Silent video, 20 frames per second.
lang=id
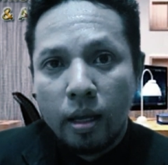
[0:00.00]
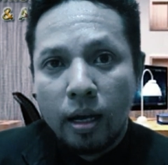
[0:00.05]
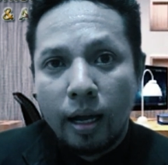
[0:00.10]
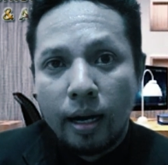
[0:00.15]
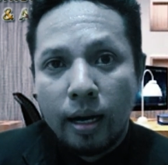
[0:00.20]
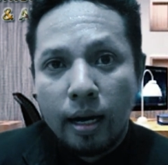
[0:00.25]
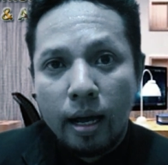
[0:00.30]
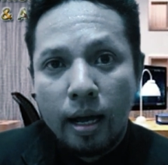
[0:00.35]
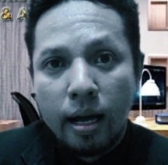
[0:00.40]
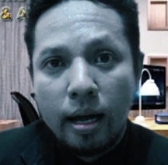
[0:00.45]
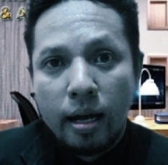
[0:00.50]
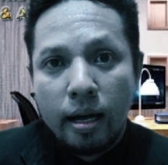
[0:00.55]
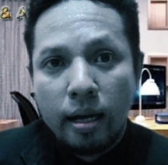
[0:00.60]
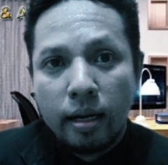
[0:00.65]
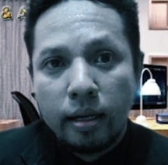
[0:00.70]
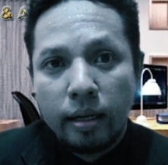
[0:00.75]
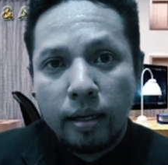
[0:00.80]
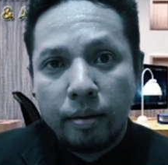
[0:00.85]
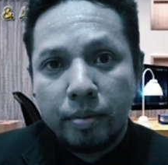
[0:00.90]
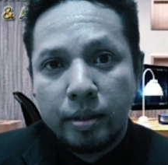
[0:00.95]

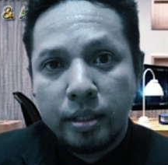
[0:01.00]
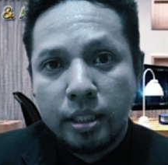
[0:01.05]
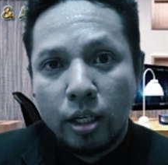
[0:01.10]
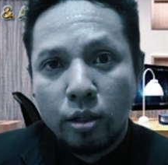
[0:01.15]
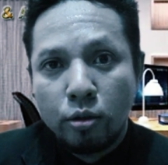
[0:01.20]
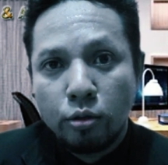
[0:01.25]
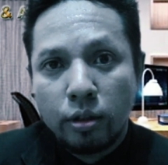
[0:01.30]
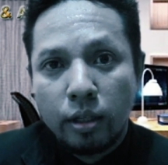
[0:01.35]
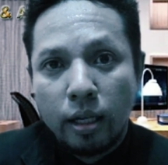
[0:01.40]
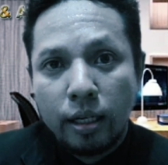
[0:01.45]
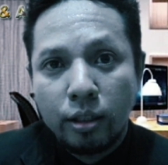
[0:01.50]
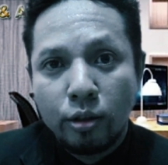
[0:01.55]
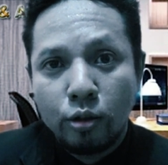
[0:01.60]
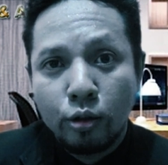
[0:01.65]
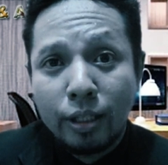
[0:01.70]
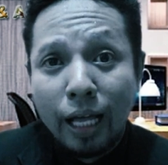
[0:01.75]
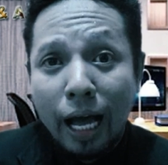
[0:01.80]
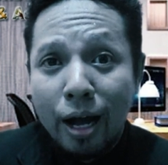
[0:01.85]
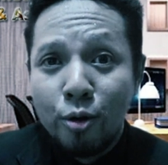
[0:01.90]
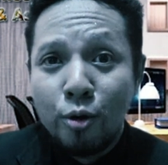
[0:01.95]
karena yang bersangkutan itu
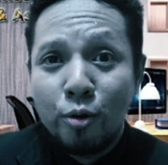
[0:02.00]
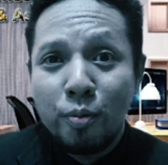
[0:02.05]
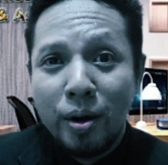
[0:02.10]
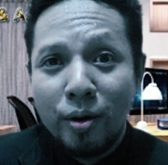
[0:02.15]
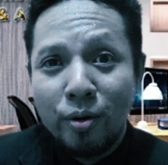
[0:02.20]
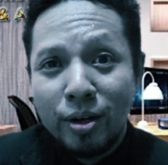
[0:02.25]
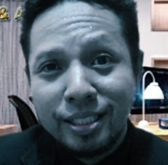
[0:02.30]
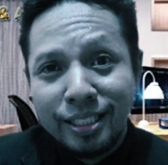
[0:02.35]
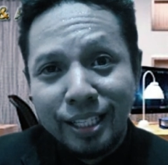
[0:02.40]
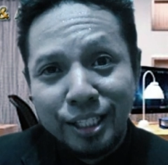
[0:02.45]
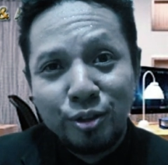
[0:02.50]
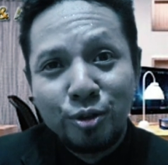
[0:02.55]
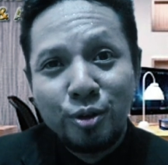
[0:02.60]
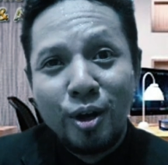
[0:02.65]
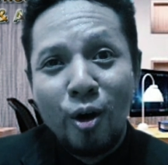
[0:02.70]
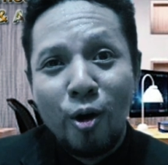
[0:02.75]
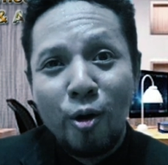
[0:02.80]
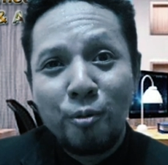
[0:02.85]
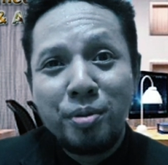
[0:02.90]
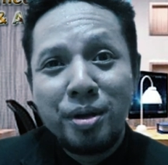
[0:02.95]
tahu bahwa saya
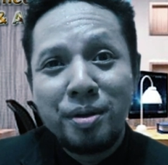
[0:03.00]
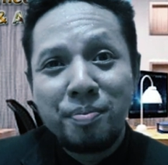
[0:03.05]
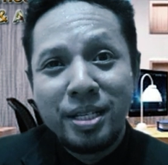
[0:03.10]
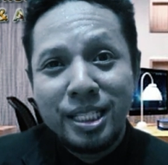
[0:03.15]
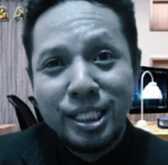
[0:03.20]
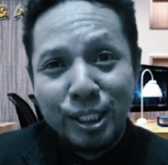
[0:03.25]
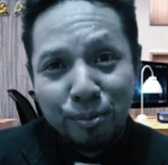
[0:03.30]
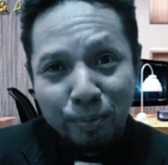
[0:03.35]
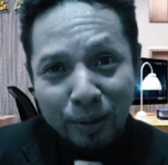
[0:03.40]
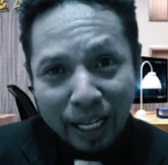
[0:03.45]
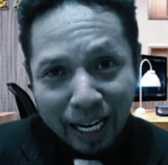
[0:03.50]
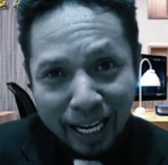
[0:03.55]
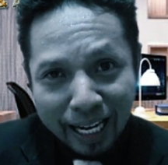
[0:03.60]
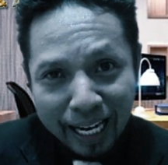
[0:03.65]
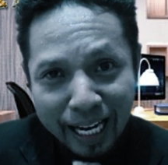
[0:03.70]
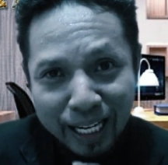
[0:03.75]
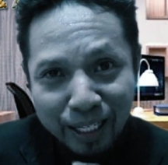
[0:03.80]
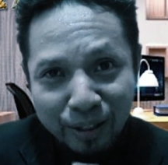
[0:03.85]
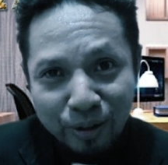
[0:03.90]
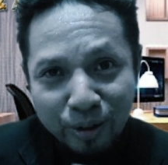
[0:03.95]
juga hobi menciptakan
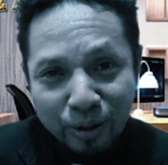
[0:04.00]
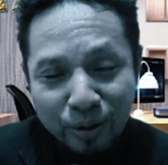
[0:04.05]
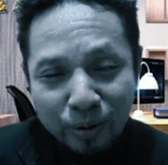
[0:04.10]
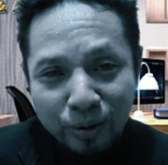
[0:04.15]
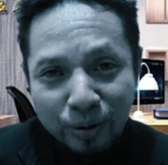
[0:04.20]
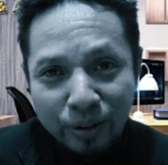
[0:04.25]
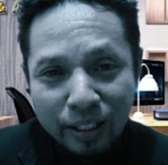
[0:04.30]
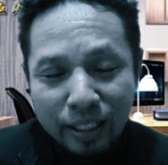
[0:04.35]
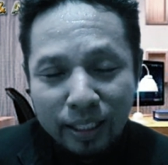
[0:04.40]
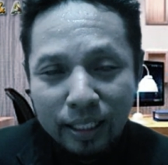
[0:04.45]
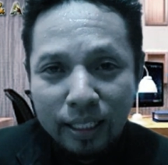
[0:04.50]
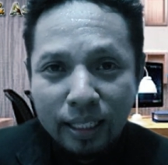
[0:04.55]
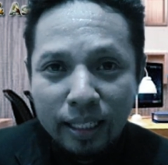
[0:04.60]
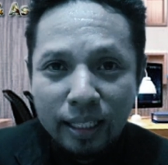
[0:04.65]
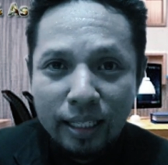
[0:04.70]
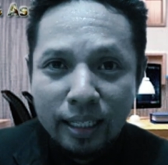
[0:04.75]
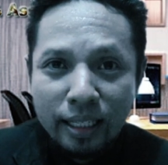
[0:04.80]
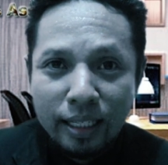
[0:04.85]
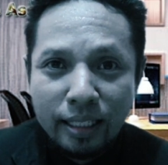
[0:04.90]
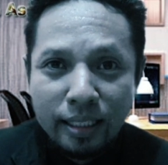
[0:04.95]
lagu
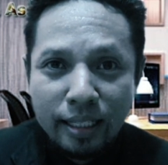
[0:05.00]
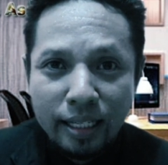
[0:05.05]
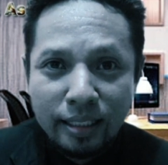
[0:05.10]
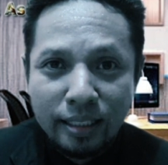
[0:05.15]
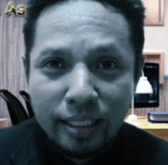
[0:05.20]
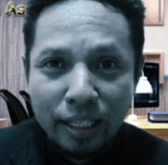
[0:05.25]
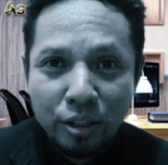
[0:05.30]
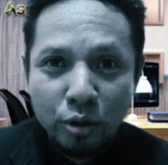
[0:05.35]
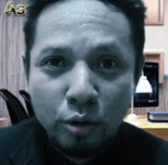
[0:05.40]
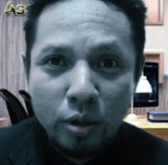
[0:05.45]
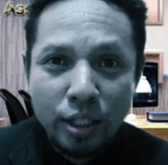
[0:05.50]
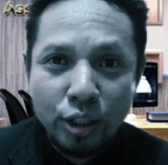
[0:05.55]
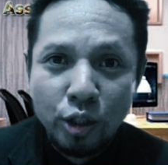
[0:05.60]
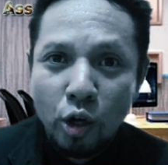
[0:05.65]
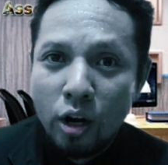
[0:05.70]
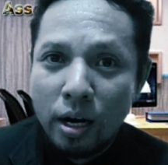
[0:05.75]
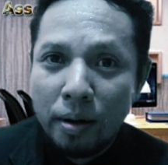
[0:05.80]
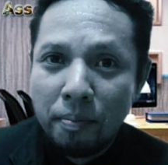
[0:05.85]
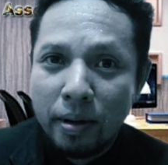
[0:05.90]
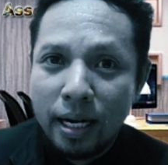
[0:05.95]
ya dan saya juga
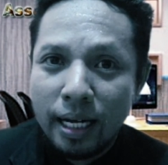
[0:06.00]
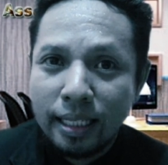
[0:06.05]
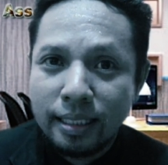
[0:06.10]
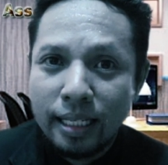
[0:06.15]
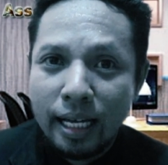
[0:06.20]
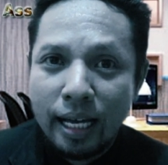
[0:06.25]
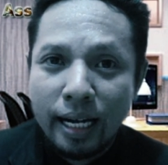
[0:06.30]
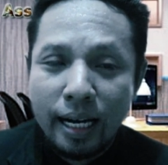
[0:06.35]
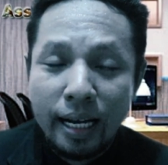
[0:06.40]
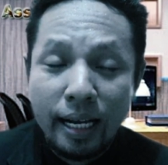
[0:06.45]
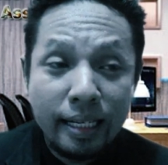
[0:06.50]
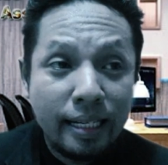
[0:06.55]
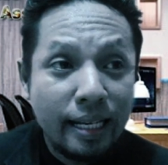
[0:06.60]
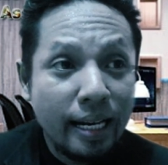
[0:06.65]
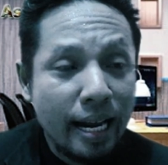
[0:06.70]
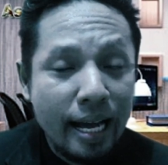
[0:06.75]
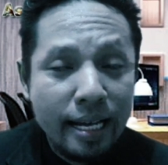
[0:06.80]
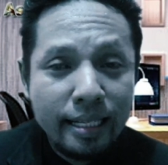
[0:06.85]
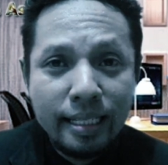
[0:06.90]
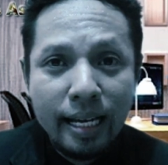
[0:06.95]
seorang pengacara.
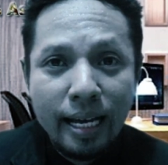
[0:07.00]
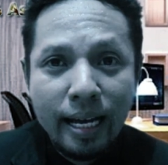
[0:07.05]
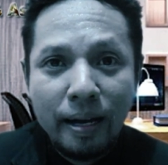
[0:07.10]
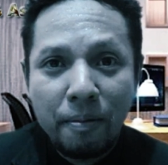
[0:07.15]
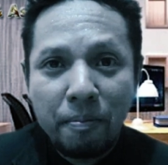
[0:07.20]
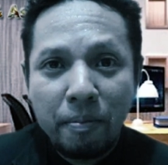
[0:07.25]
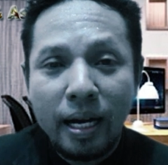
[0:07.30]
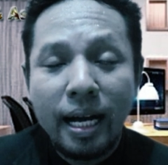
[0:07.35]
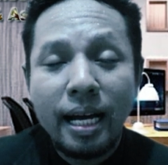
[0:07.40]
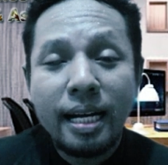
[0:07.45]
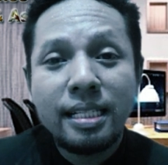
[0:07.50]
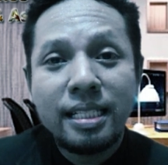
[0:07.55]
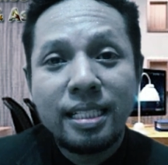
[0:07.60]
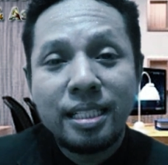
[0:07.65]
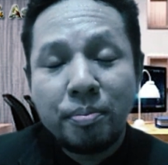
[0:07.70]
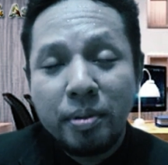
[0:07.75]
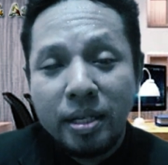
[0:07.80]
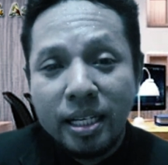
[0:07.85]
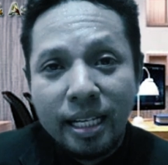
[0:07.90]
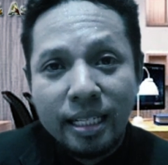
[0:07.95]
Dia nanya, "Bang Ari,
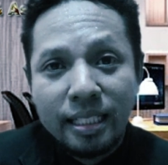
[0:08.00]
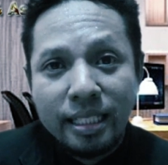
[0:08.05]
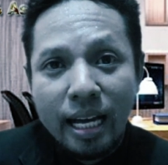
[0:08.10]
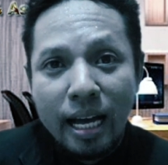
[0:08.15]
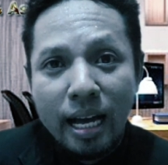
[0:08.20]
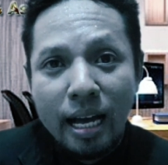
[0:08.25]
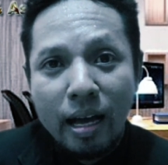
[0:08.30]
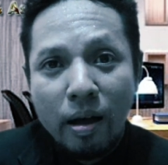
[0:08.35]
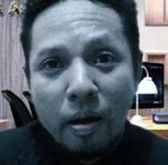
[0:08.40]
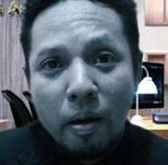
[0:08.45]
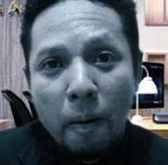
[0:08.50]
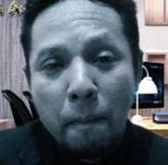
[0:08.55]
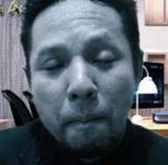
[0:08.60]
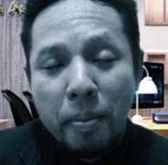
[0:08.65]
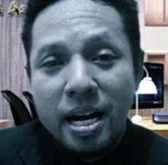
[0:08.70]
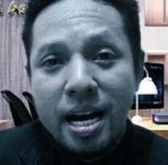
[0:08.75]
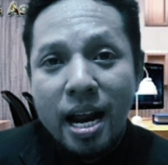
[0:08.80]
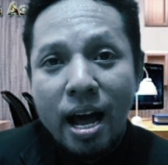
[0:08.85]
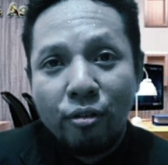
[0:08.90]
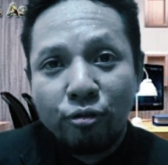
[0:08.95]
sebenarnya
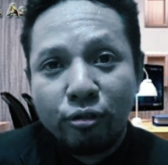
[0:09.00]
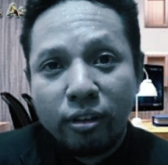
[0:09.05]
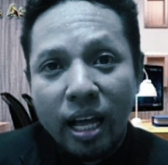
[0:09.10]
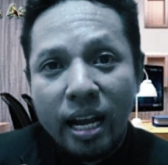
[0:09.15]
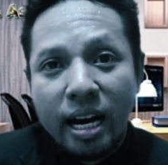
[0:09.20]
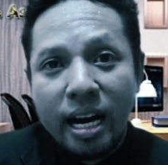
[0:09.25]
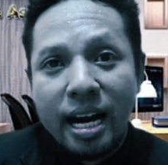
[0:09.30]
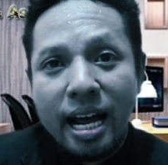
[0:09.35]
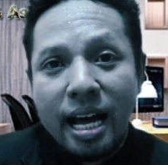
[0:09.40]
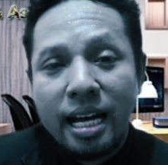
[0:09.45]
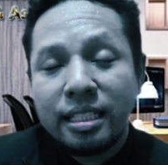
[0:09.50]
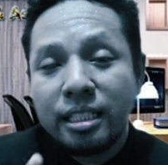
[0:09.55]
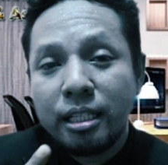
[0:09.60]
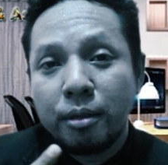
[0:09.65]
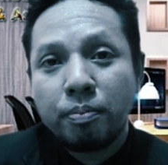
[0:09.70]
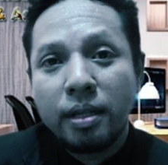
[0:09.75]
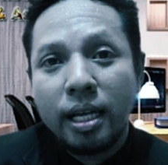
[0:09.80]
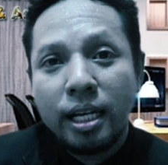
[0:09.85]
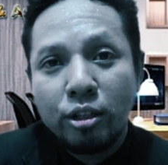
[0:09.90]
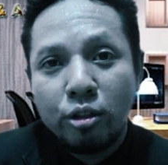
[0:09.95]
pendaftaran hak
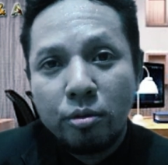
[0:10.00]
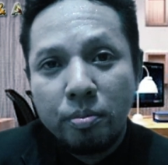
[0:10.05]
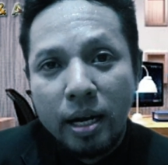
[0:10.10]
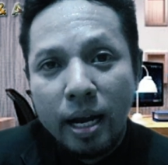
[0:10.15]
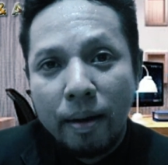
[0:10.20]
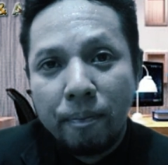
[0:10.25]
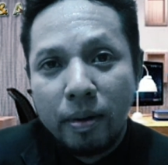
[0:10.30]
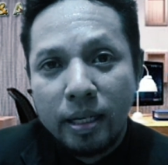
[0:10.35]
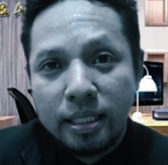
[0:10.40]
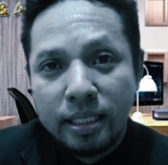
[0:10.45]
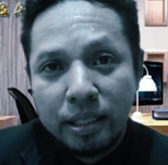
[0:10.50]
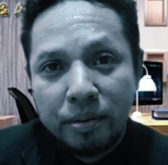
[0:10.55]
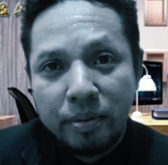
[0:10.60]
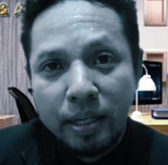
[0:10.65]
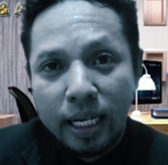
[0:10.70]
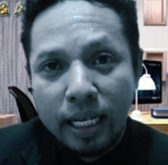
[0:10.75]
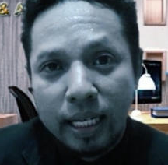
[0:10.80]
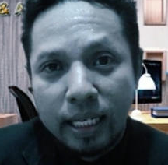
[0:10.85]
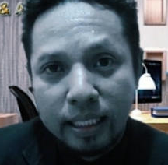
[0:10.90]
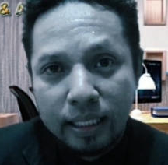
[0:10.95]
cipta itu berapa sih,
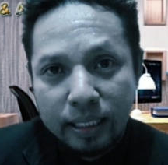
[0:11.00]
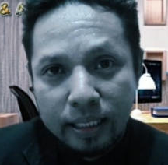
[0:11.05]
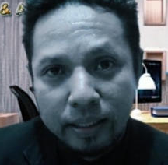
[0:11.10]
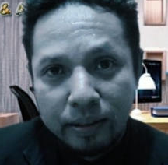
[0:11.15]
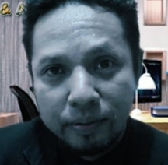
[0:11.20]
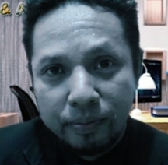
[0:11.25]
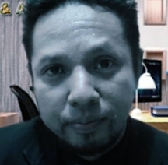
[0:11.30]
Bang Ari?"